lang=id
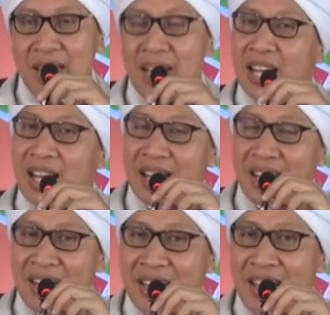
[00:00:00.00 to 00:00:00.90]
Ini adalah
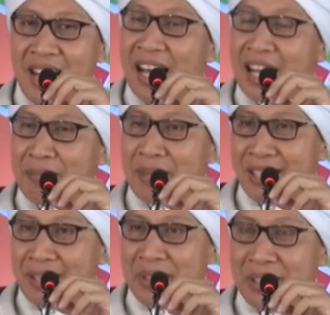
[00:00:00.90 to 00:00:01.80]

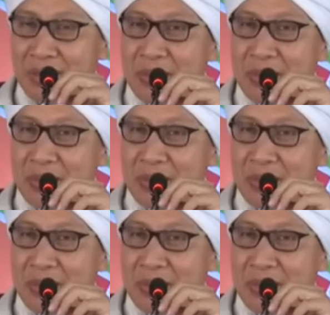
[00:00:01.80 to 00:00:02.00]
harapan kami.